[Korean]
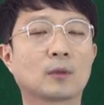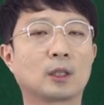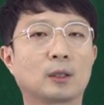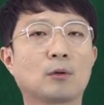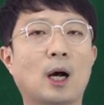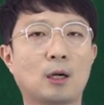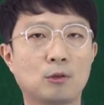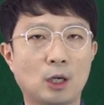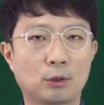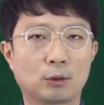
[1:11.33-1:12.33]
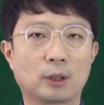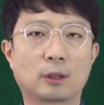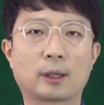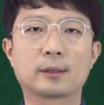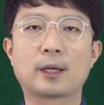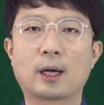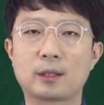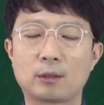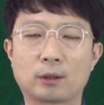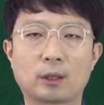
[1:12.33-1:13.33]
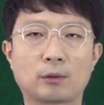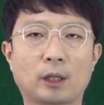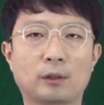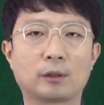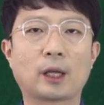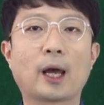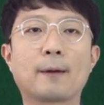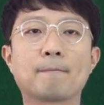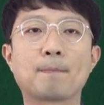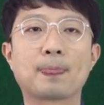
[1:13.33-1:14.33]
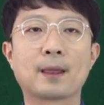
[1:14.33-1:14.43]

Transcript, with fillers: 그리고 알루알루 이렇게 세 가지 형태로 나뉘는데